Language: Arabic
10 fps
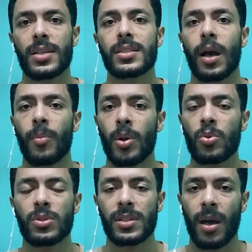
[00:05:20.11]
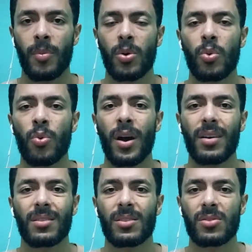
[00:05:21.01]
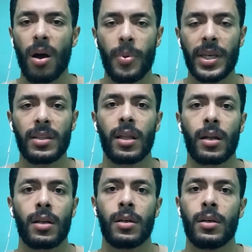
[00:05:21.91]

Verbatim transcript: استحملوا استحملوا وقت صعب جدا